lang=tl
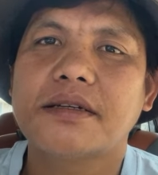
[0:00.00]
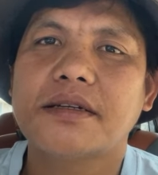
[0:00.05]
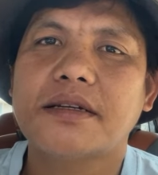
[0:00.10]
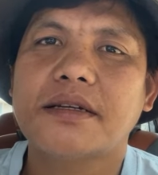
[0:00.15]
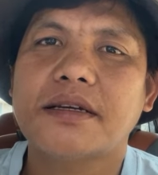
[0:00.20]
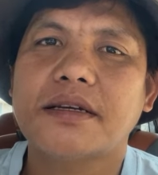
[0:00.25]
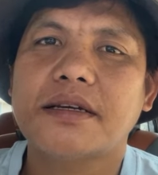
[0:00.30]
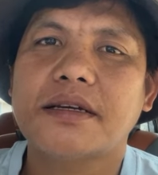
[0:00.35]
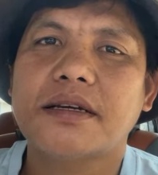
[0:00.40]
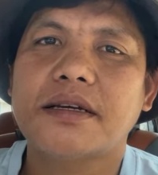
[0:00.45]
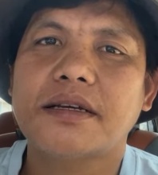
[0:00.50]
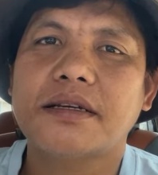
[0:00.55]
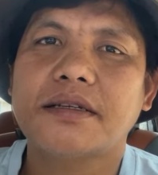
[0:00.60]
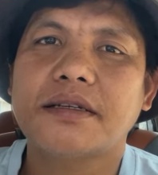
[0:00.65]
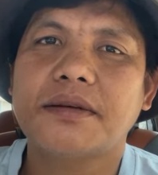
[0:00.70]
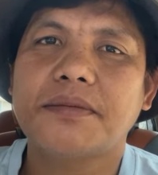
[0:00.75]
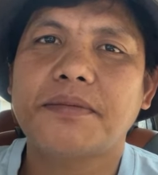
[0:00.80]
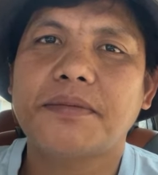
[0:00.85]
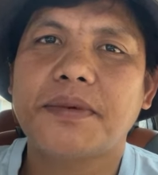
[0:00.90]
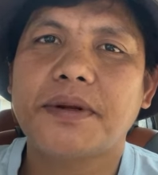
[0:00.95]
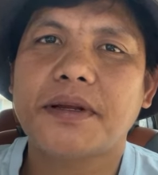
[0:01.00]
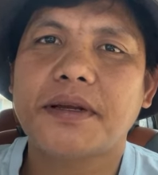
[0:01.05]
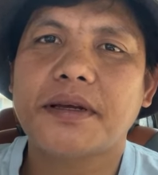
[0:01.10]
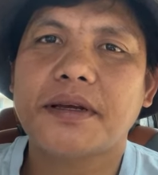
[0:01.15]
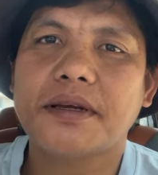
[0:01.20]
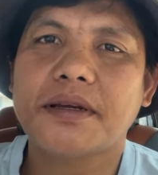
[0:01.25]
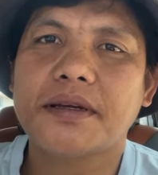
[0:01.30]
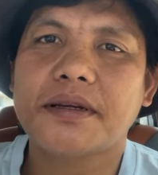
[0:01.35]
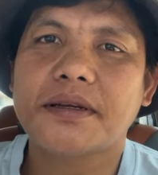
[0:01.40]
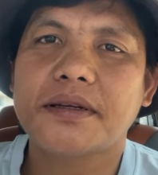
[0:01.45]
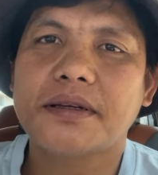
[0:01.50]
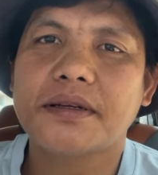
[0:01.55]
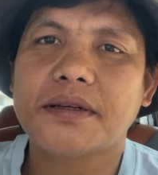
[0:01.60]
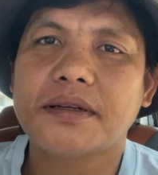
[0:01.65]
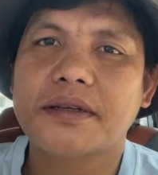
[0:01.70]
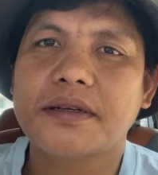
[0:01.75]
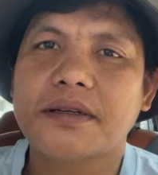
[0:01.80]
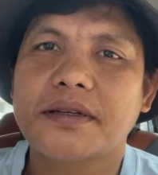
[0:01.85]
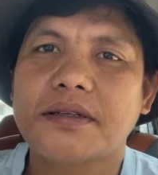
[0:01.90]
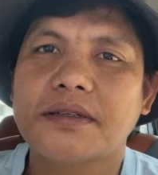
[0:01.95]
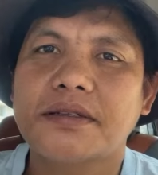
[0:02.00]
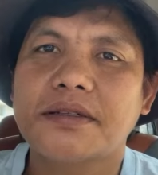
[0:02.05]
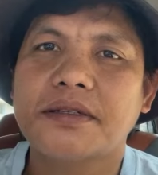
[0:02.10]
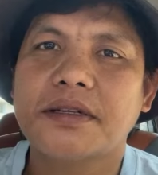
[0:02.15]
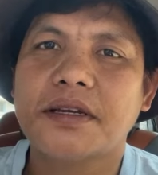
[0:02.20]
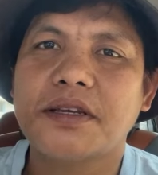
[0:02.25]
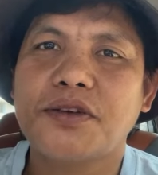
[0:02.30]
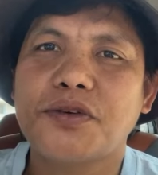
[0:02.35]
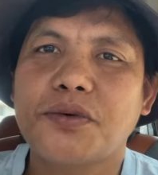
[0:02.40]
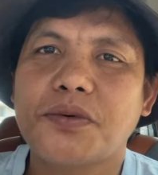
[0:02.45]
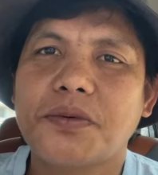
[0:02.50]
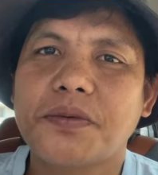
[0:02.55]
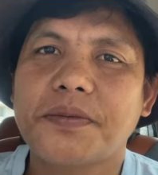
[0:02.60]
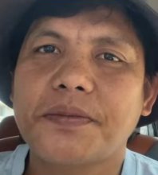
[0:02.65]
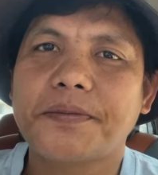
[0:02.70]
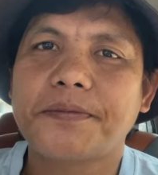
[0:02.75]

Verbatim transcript: na siyempre sa yung